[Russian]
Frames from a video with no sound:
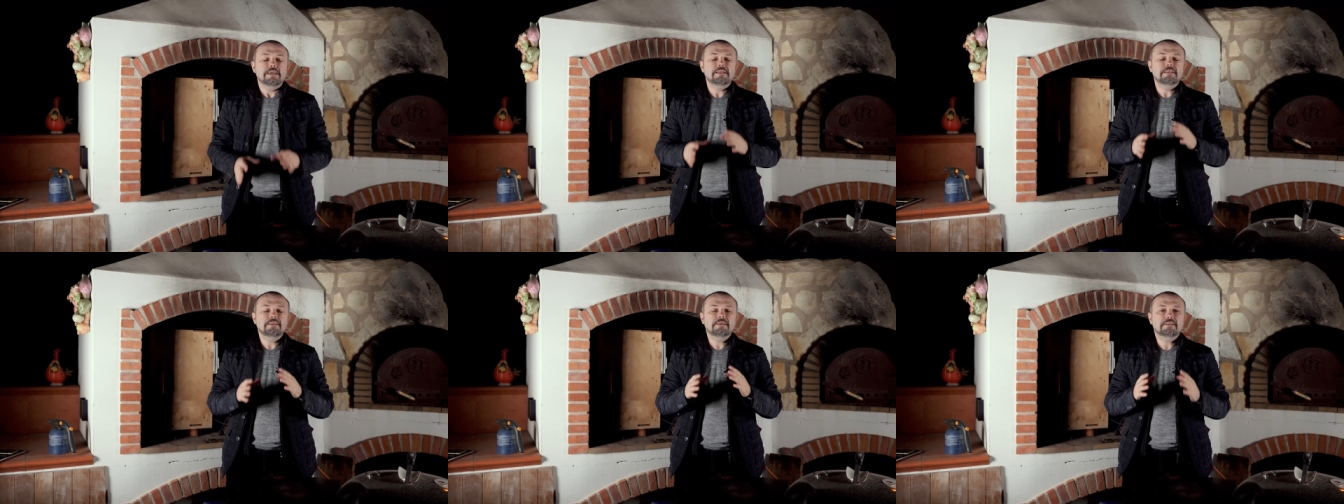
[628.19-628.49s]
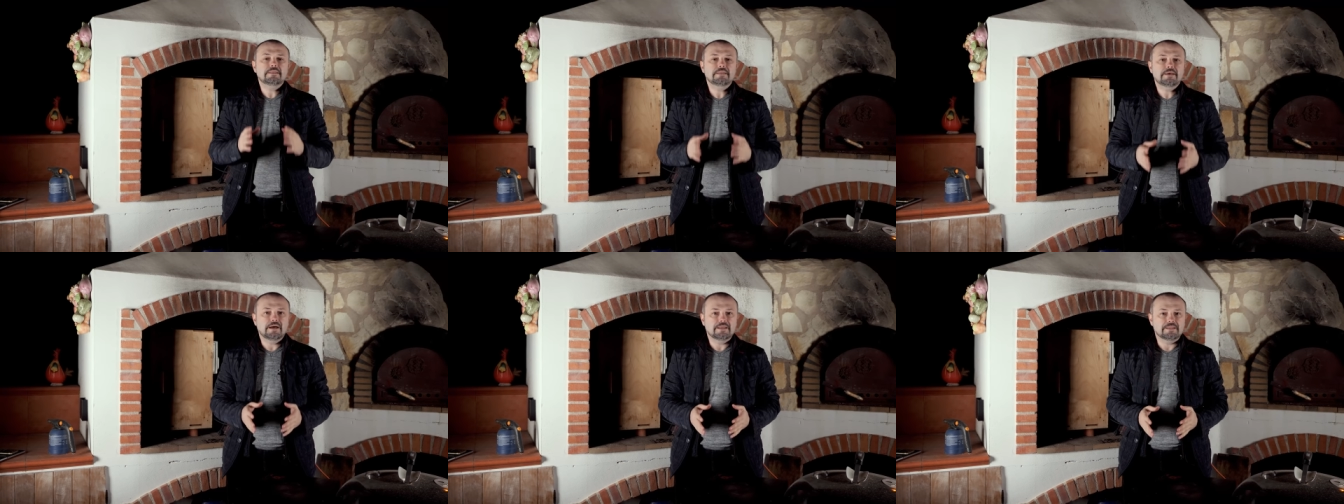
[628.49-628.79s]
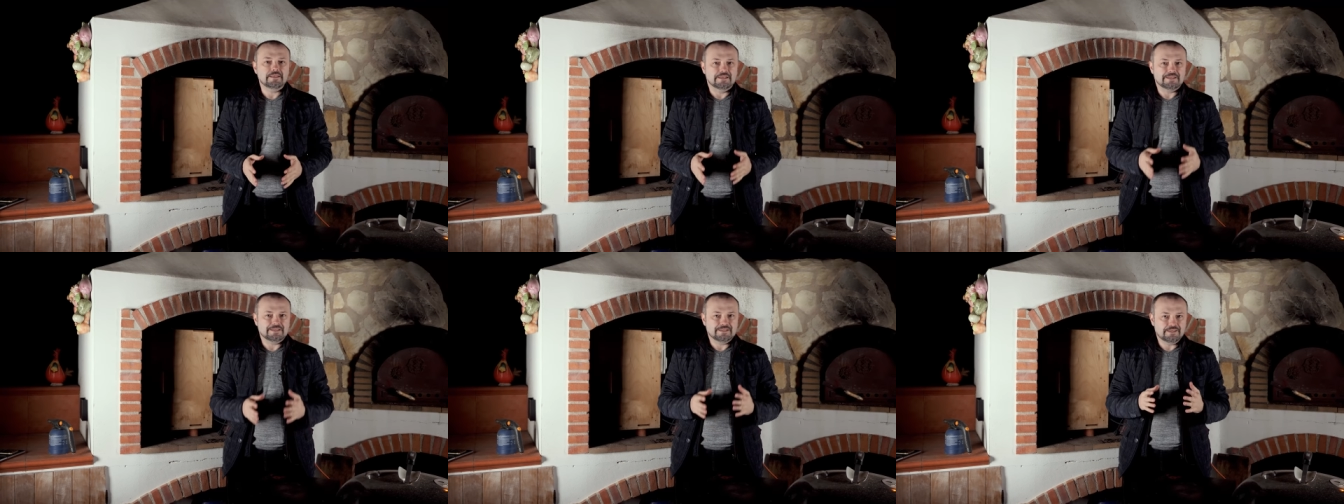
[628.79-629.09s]
Не
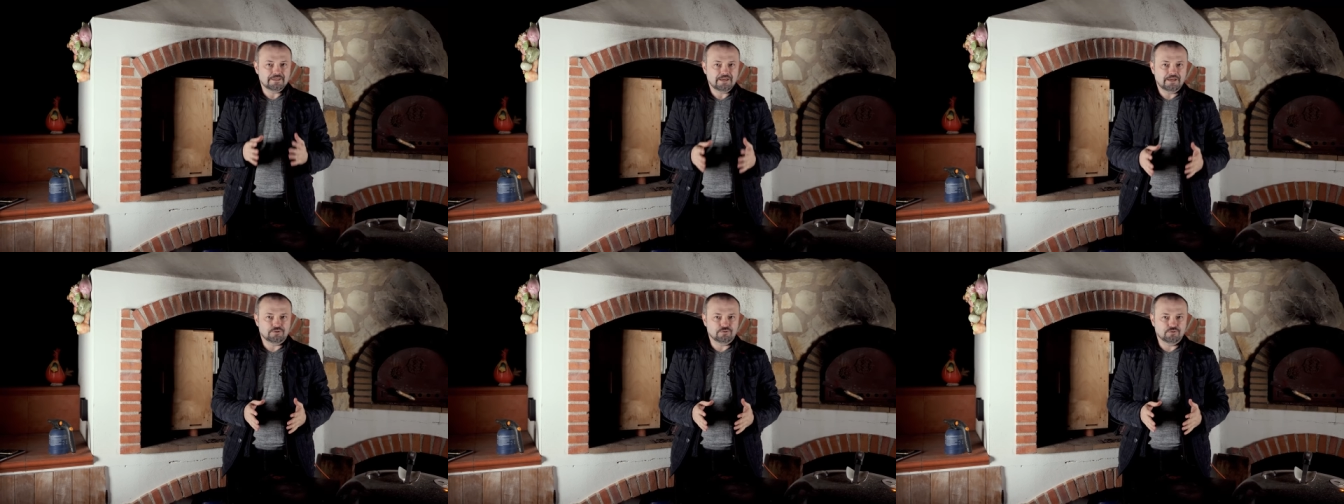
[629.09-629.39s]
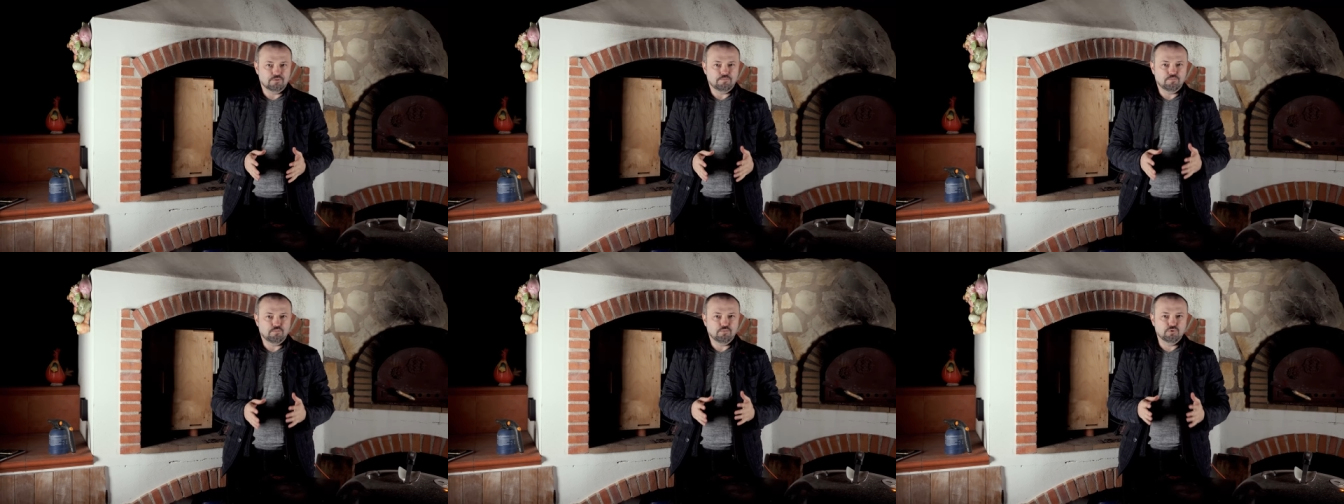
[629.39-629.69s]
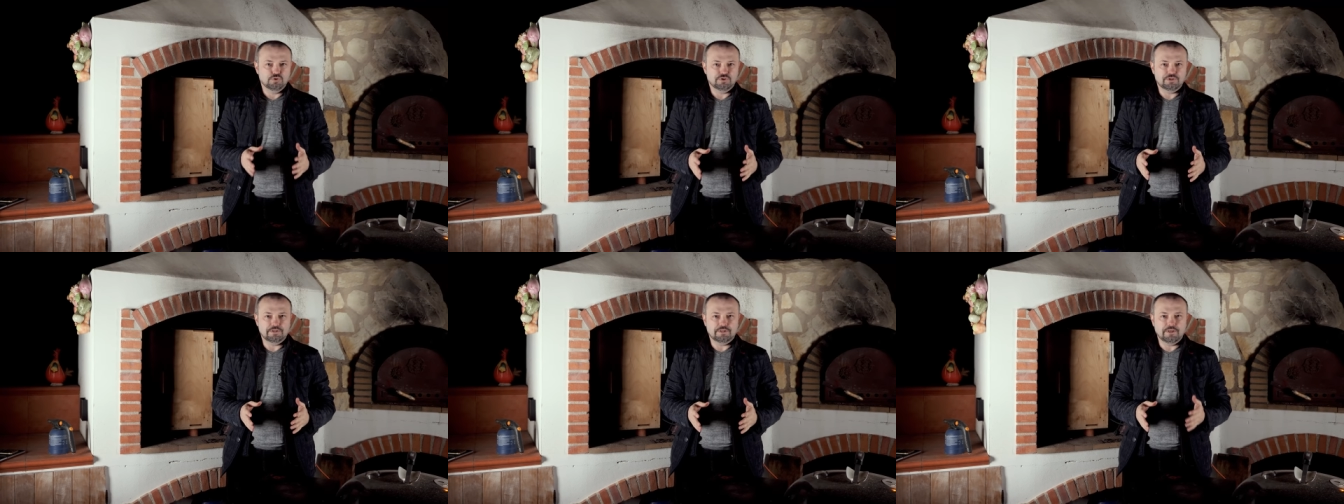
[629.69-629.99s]
надо сразу
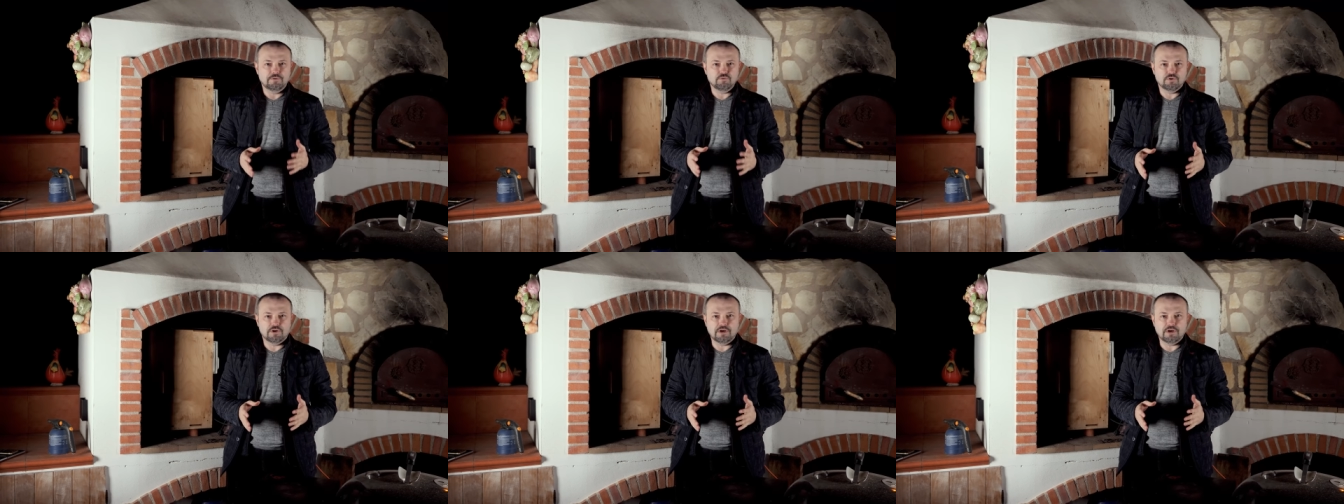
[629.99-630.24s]
после того,